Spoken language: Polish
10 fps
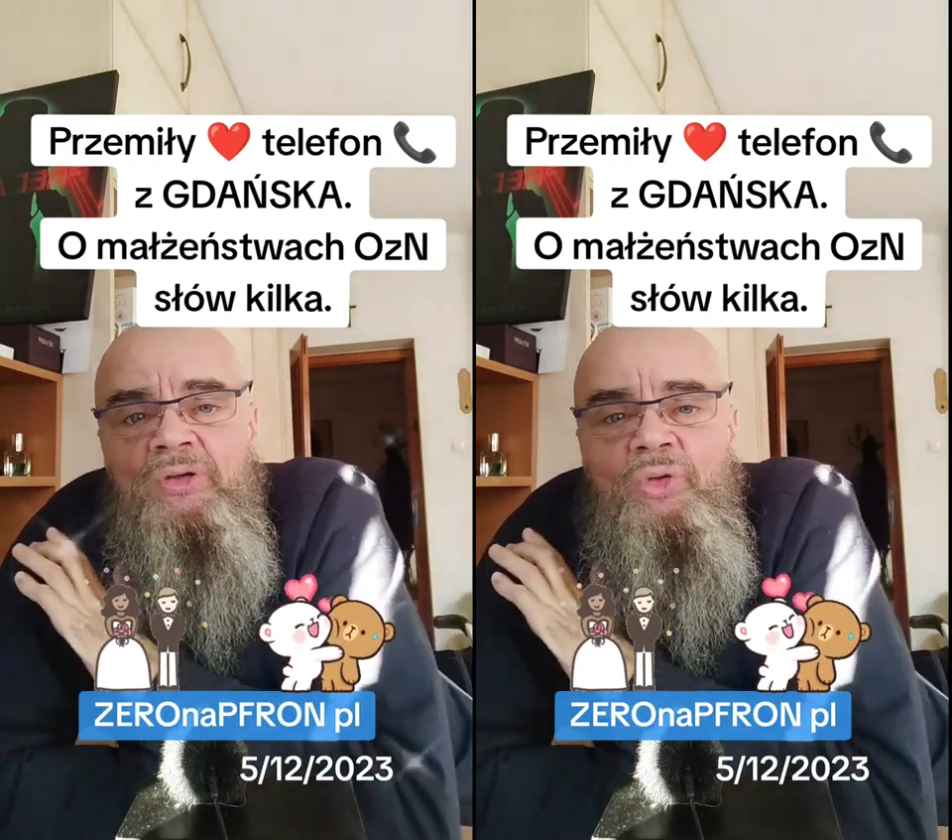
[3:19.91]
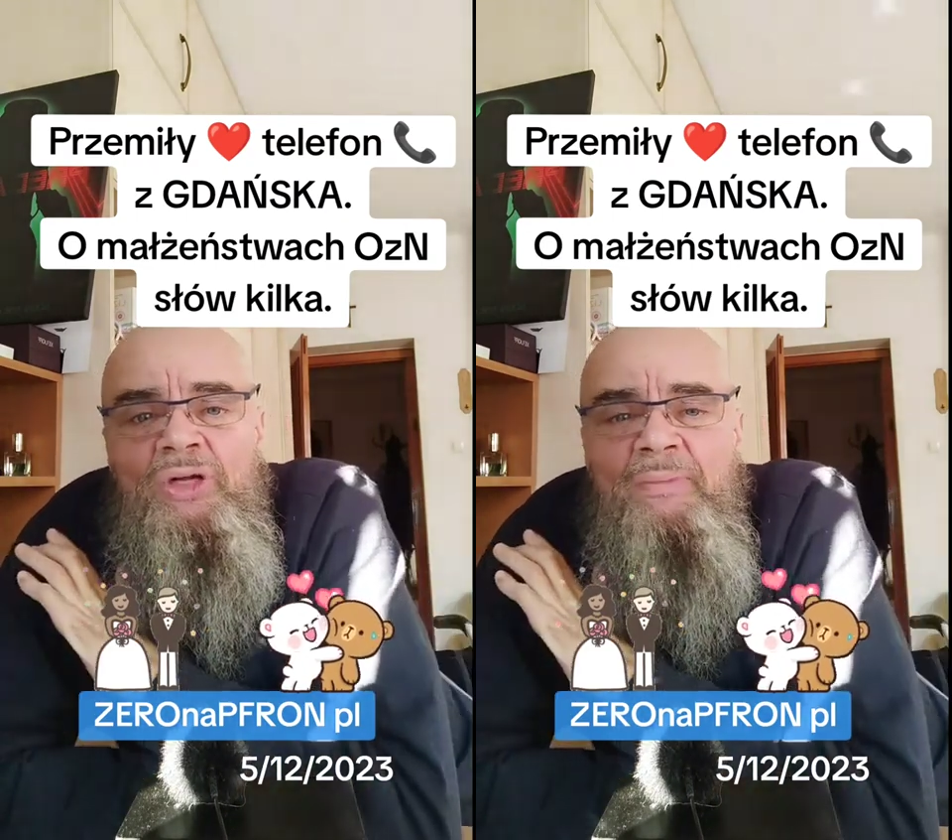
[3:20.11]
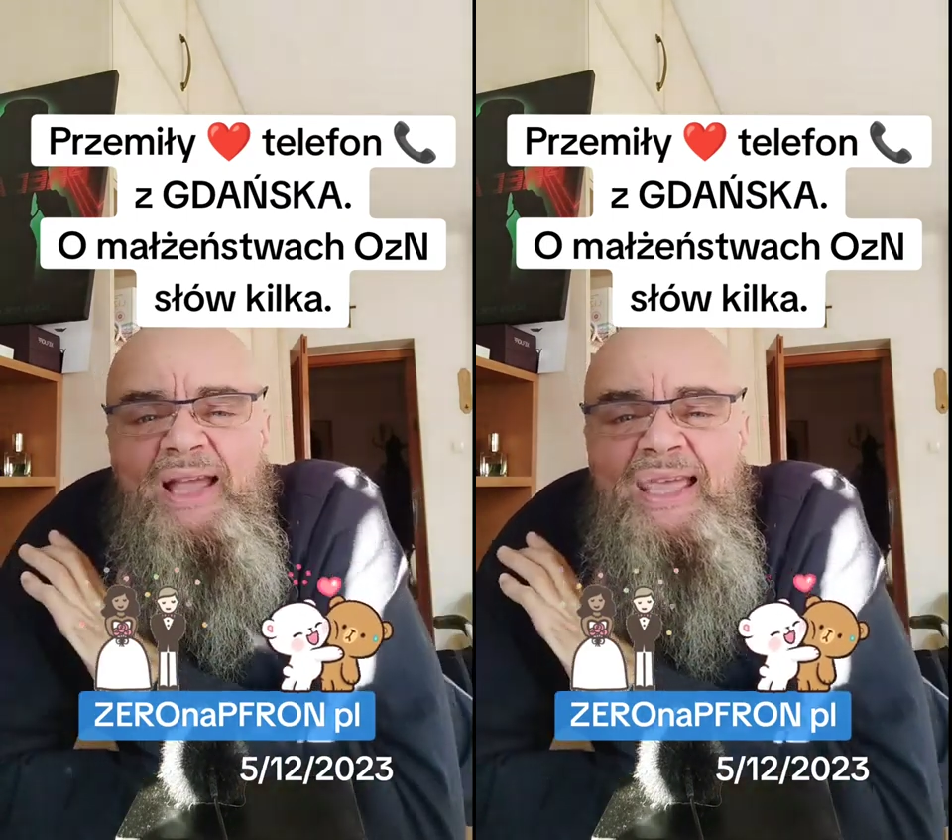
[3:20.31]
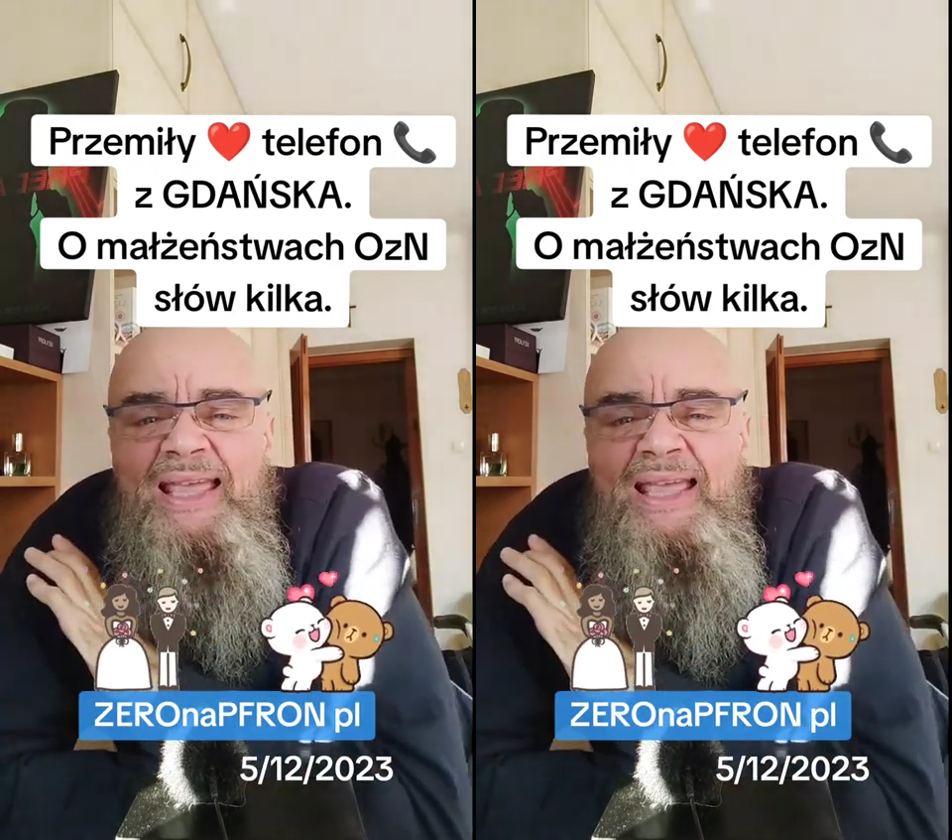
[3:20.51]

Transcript: która ma